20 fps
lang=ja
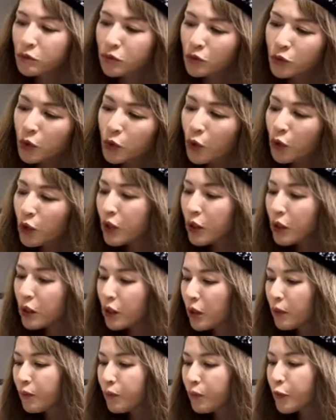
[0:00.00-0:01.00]
動きが
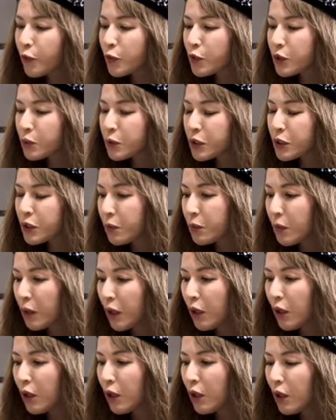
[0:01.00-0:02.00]
ねどっちみち
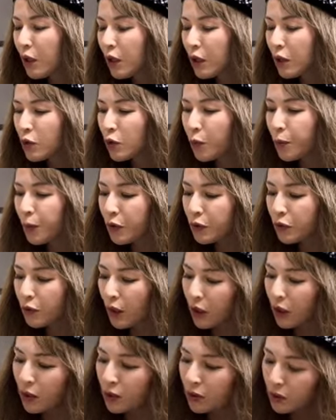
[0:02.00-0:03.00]
今六白
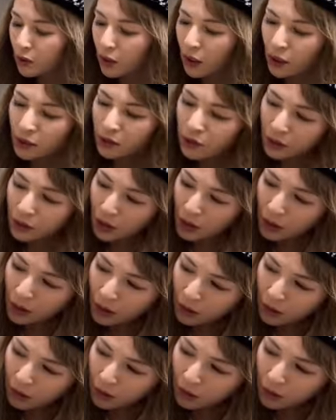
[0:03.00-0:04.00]
は来来
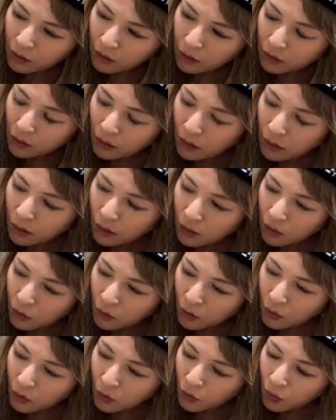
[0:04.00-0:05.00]
年、えー
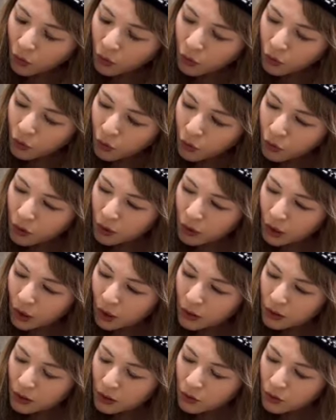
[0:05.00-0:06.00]
と、北東に
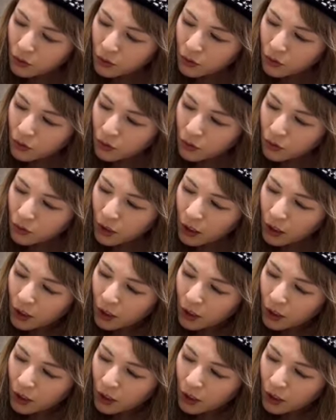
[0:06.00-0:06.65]
開座する